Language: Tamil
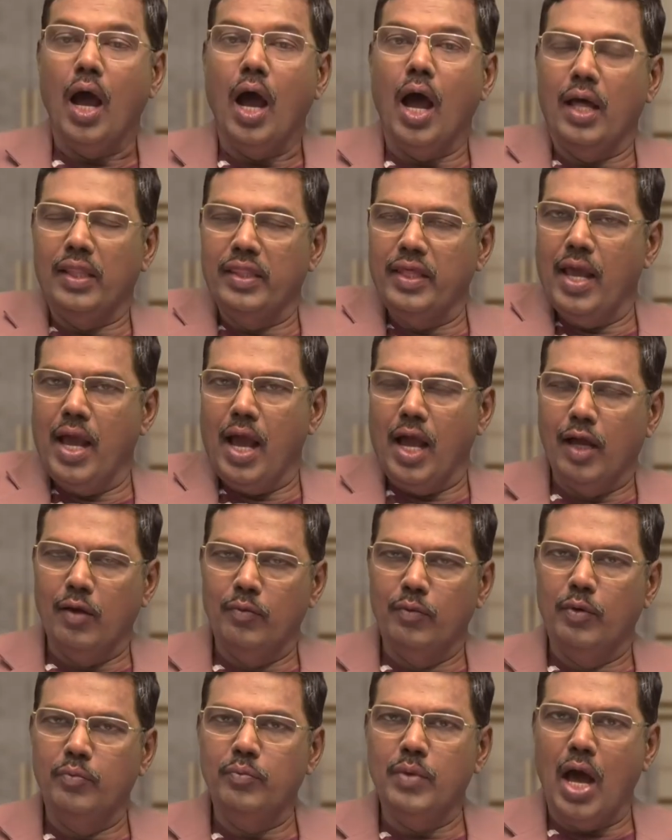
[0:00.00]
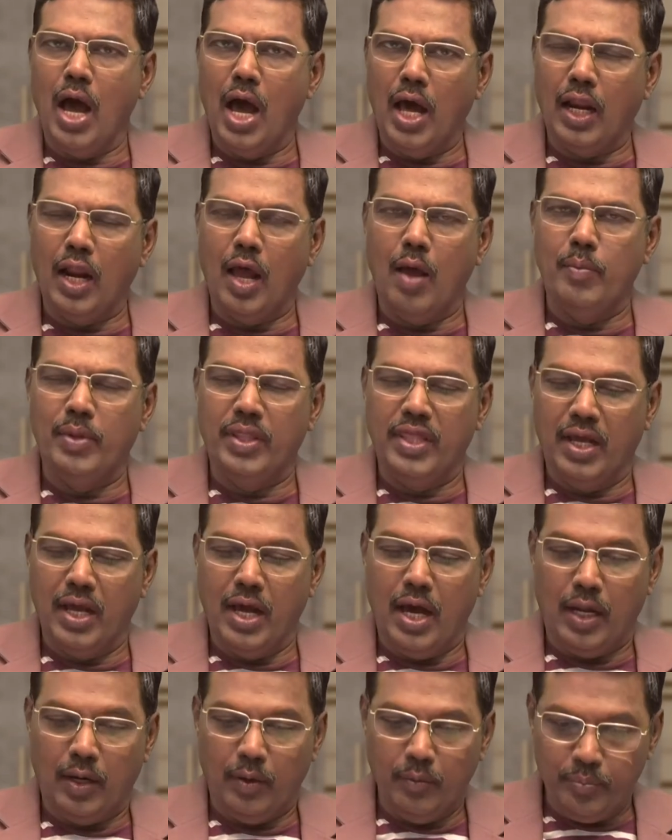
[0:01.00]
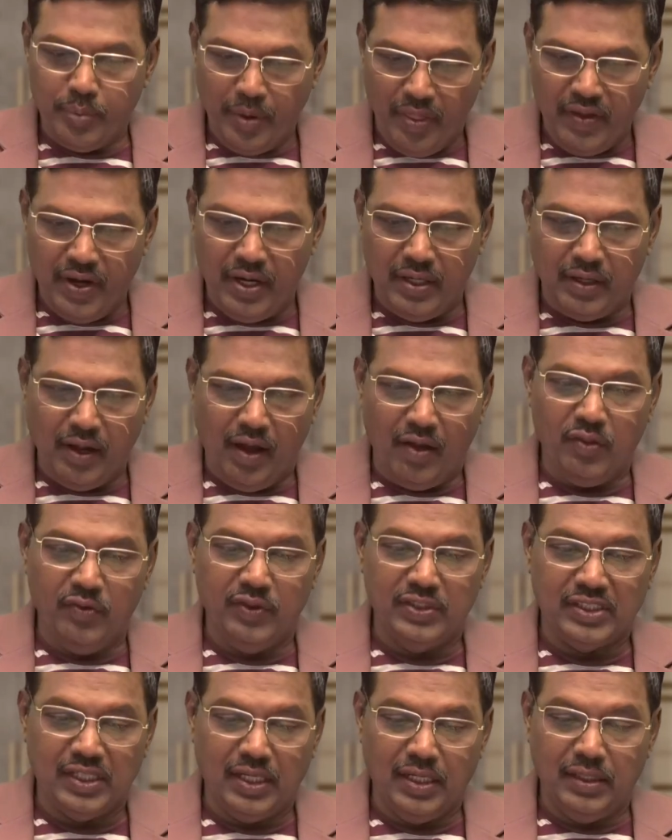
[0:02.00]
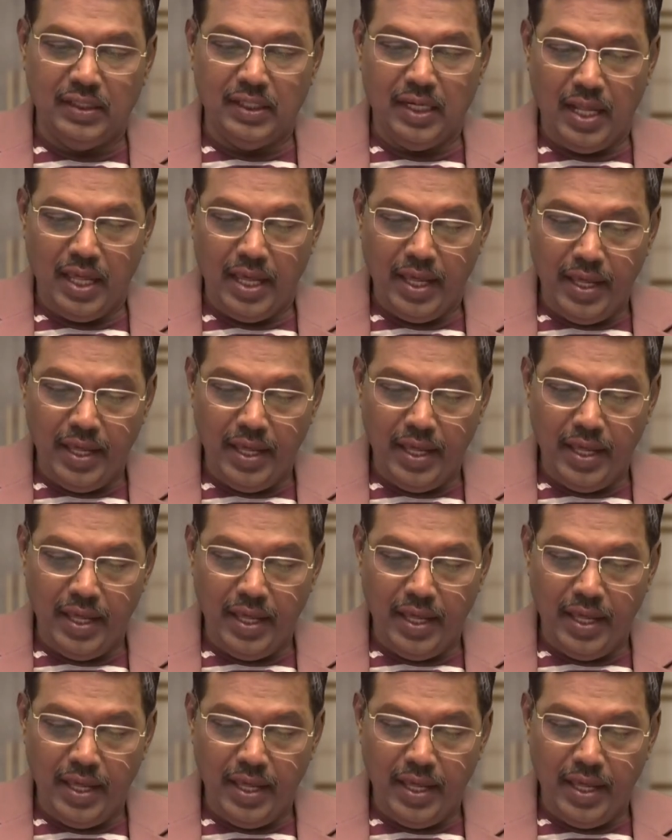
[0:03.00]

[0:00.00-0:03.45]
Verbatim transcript: ஆதியாகமும் ஆறாம் அதிகாரம் பதினெட்டாவது வசனத்திலே